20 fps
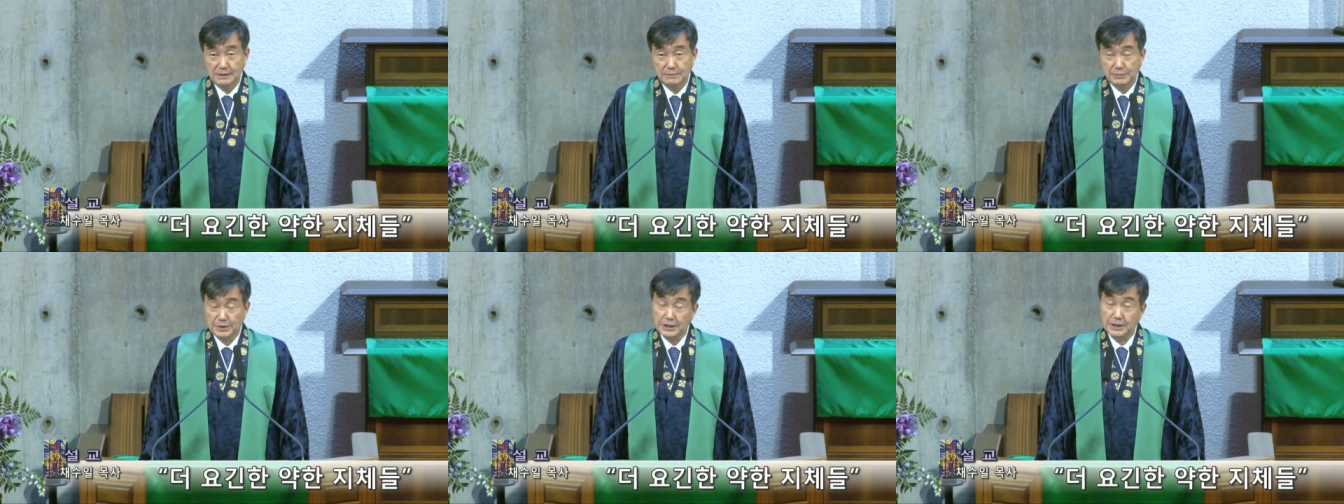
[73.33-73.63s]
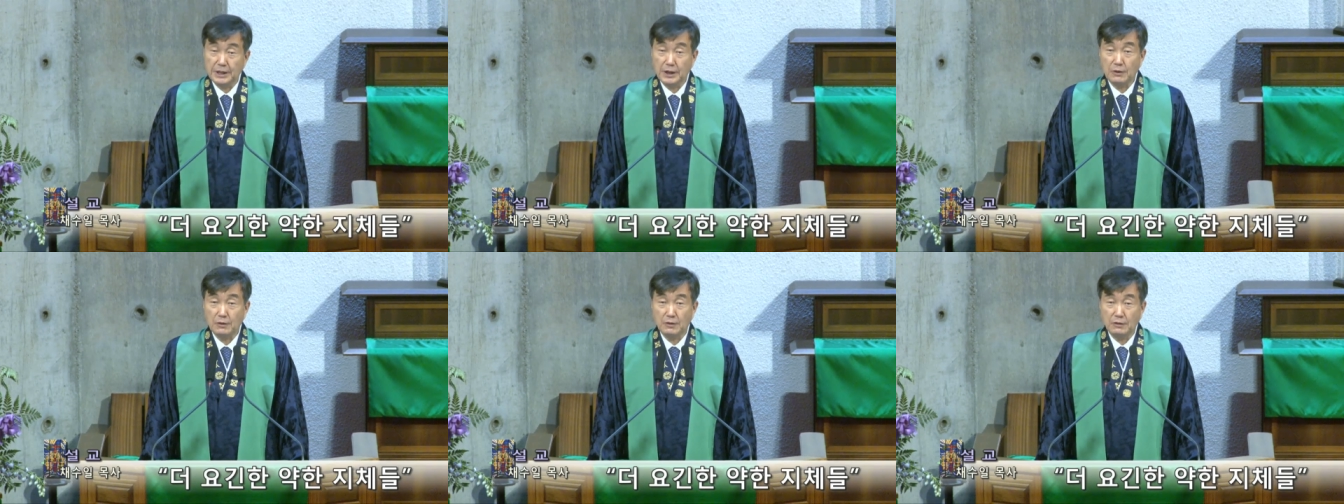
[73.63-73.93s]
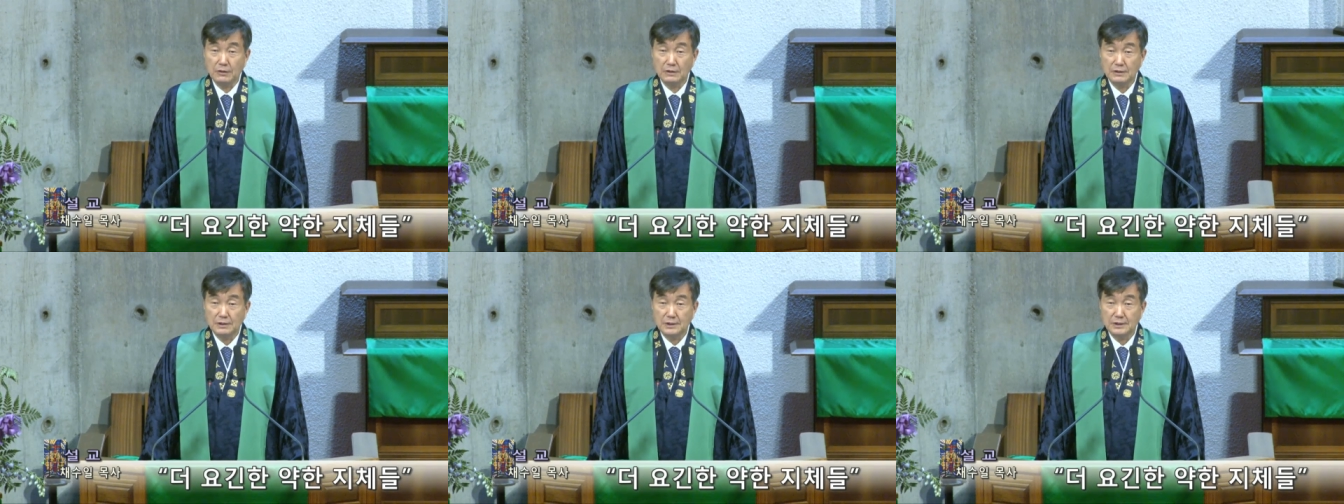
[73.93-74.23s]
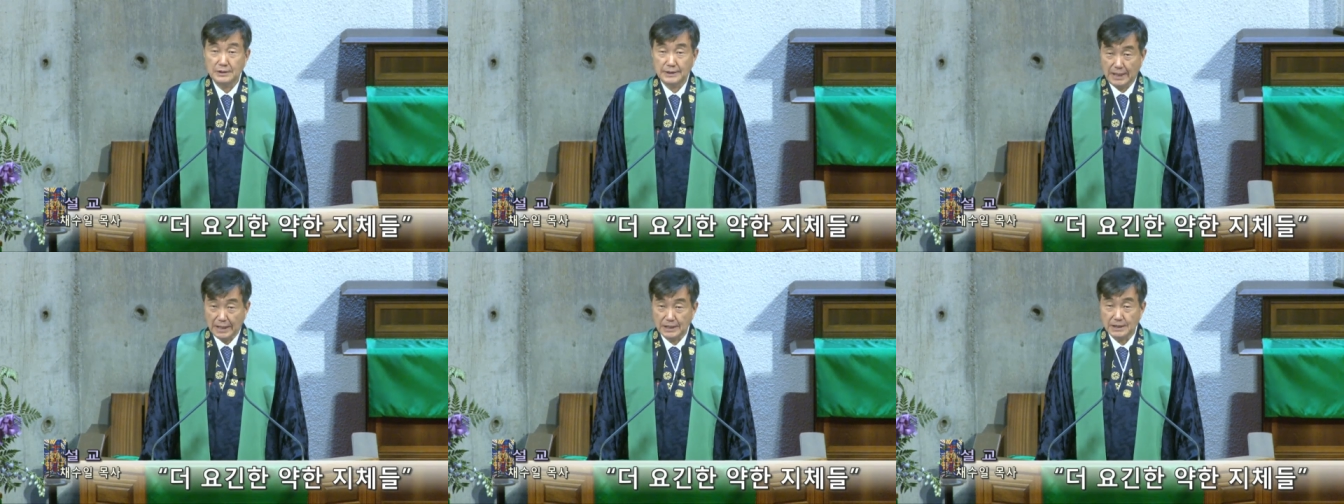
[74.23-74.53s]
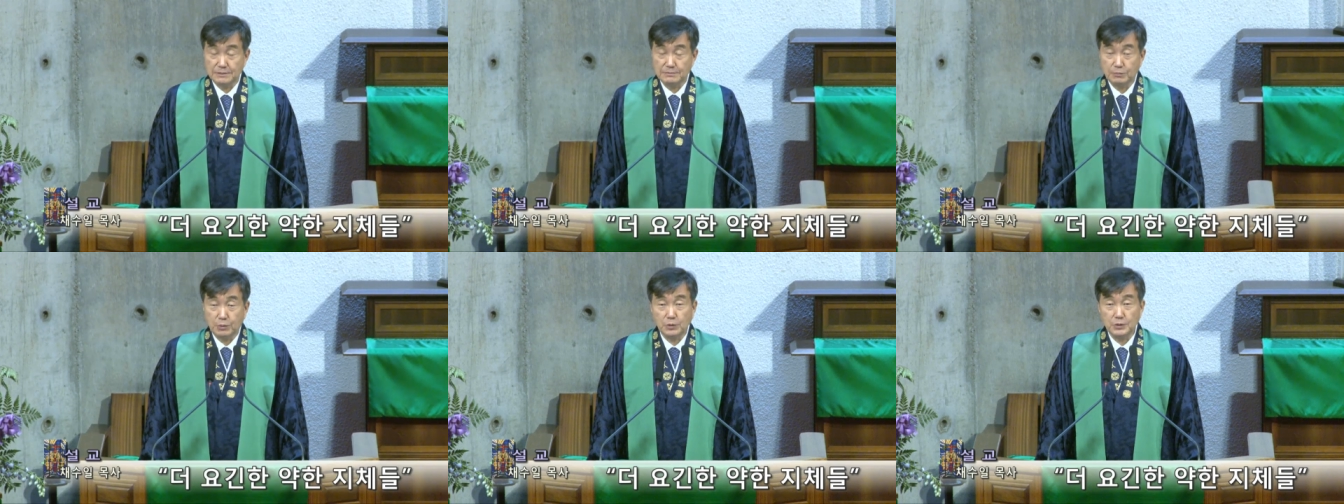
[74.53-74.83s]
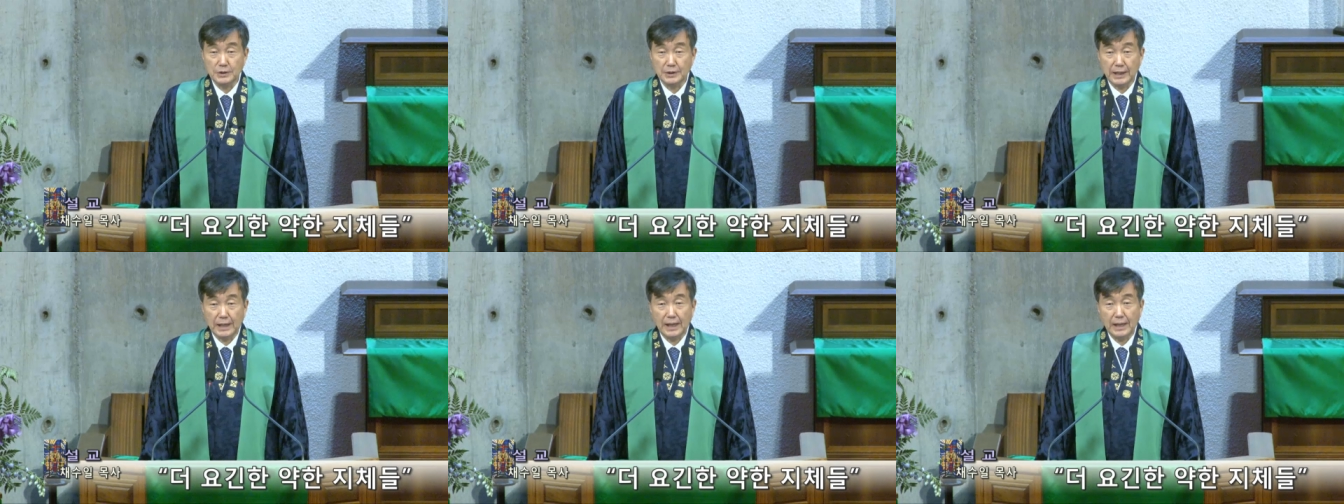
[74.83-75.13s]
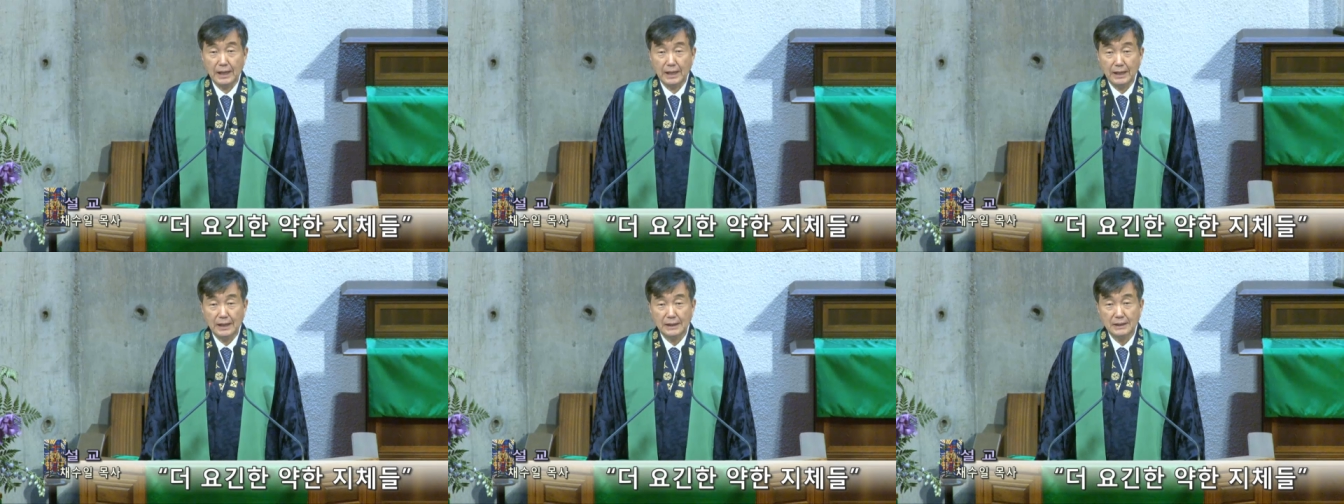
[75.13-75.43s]
비데오 나는
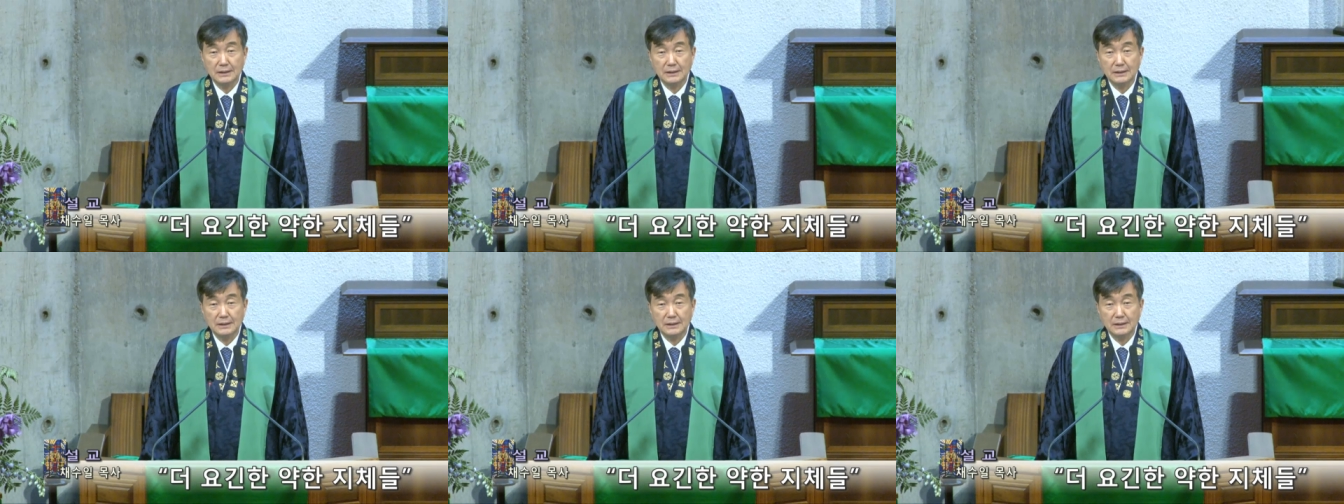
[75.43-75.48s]
본다